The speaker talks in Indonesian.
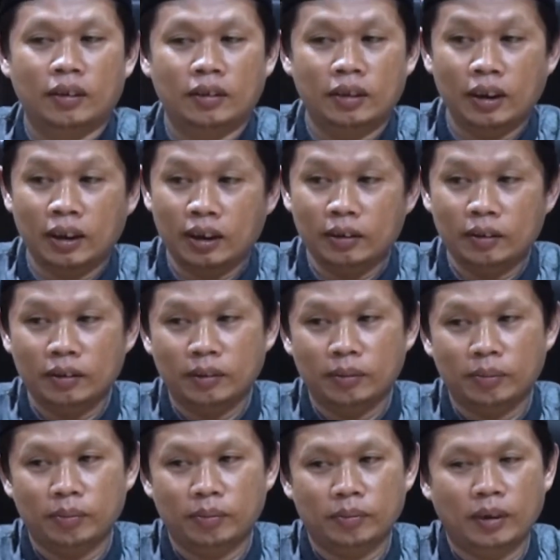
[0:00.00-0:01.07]
ya kan
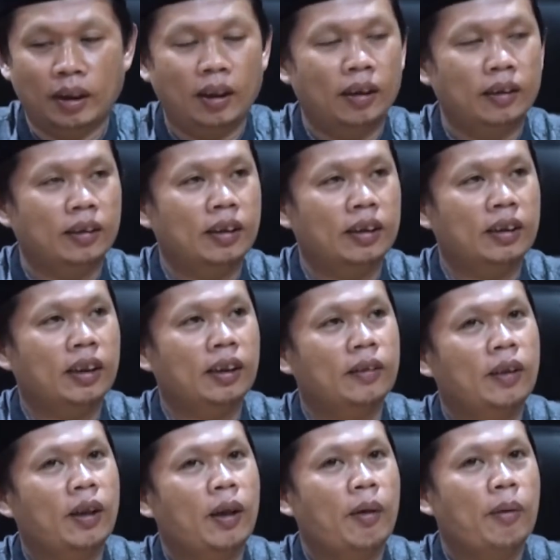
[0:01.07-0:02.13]
nah jadi kan
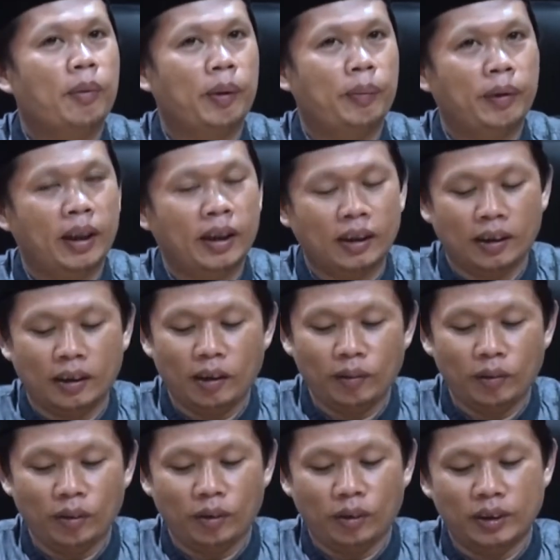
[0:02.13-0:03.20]
berbeda dengan
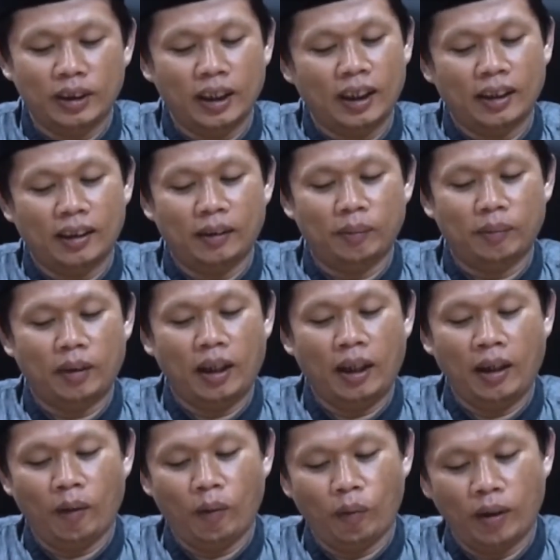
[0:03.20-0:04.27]
Allah yang
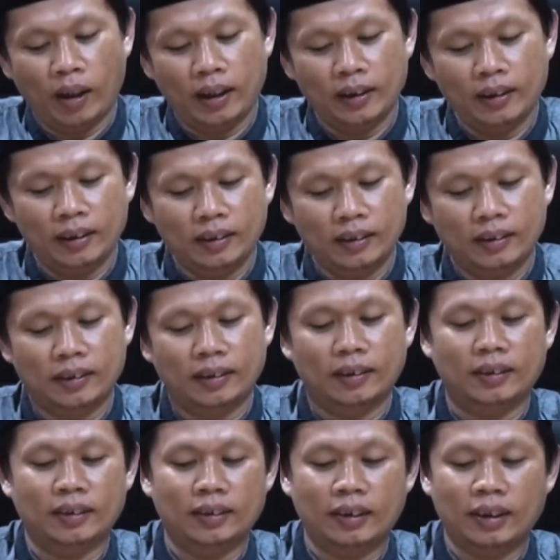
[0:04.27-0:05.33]
awal
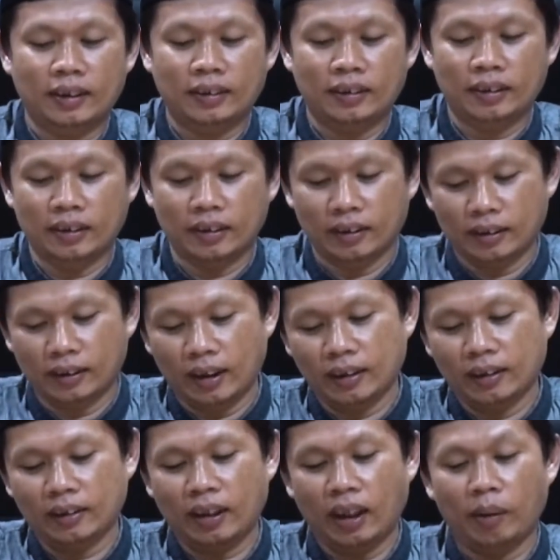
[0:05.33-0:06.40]

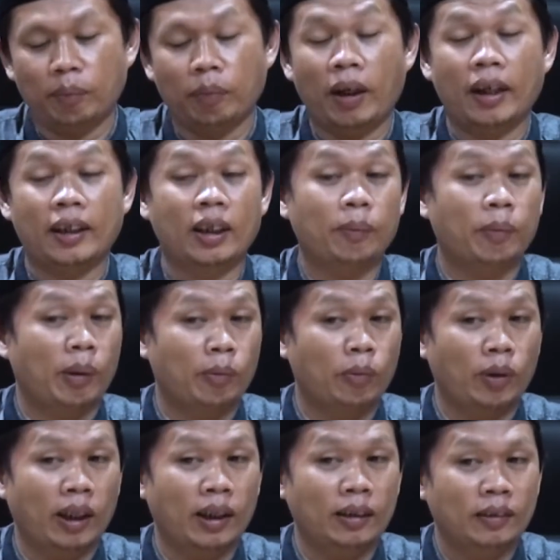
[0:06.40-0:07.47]
dengan tanpa ada
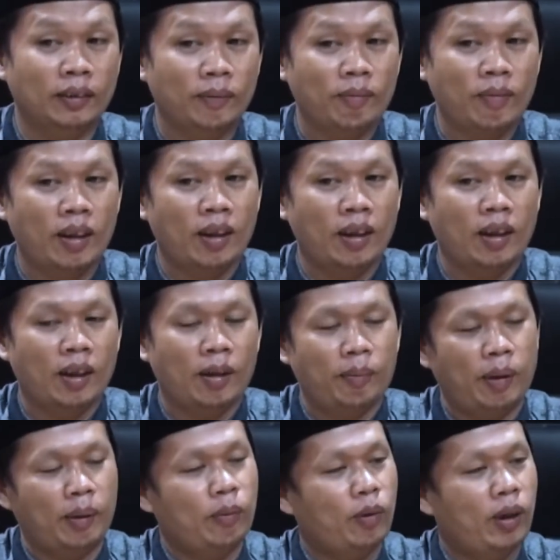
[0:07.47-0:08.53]
permulaan
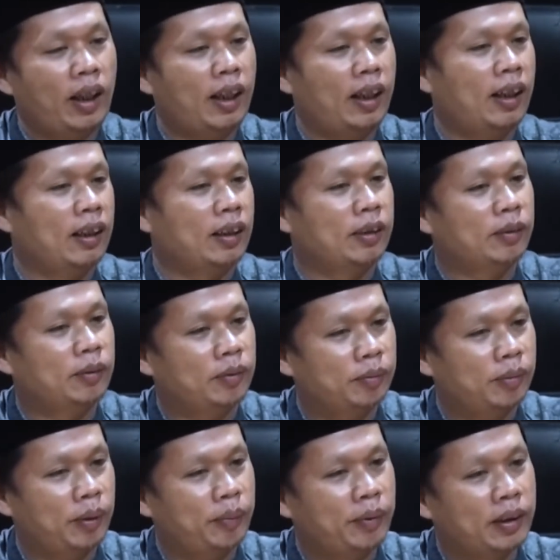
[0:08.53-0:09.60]
permulaan.
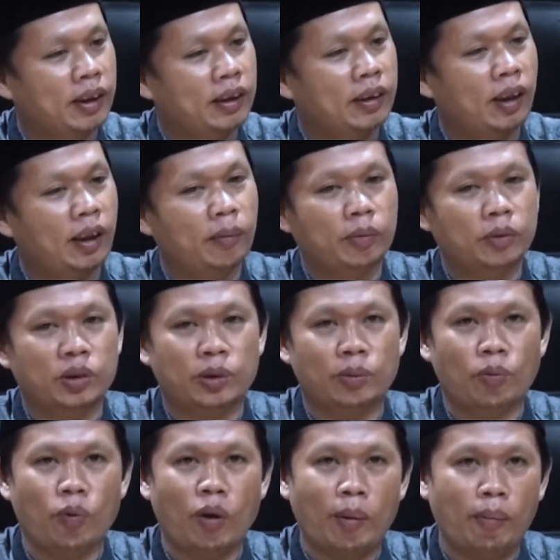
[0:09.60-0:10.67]
Berbeda dengan
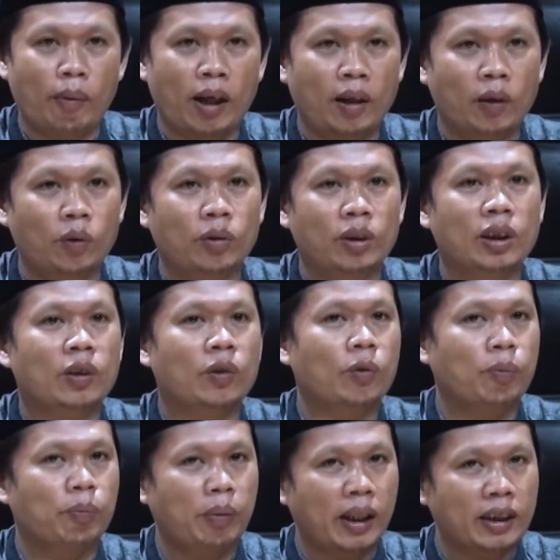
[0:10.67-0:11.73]
semua makhluk itu
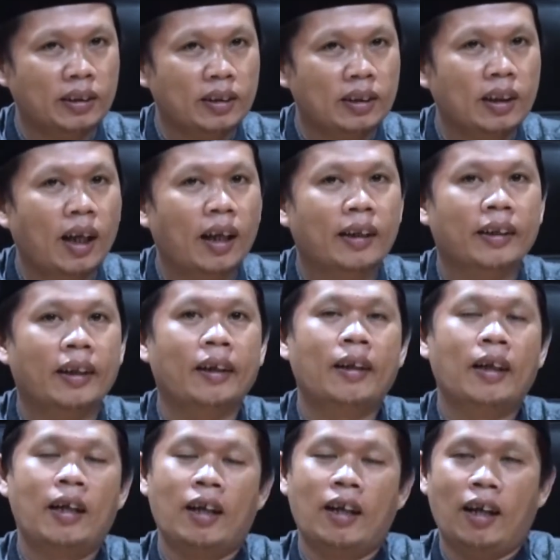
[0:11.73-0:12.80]
pasti ada
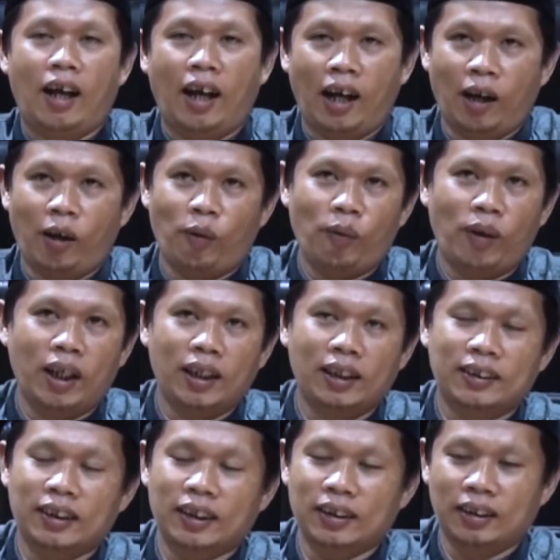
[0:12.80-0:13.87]

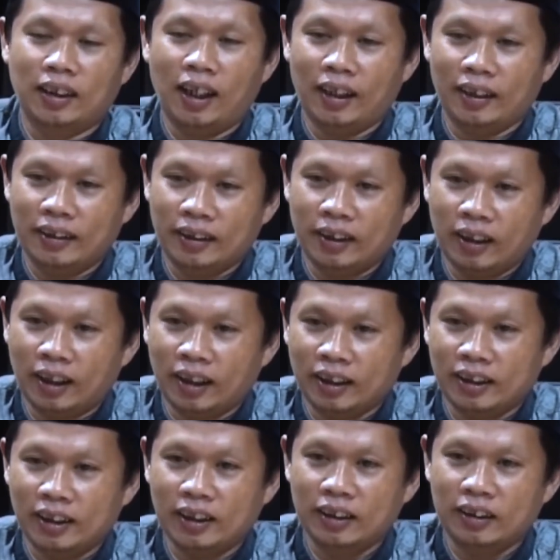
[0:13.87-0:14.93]
awal dan ada
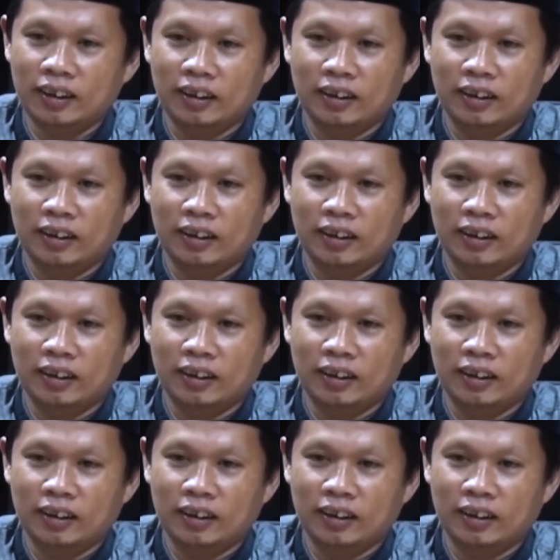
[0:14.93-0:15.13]
akhir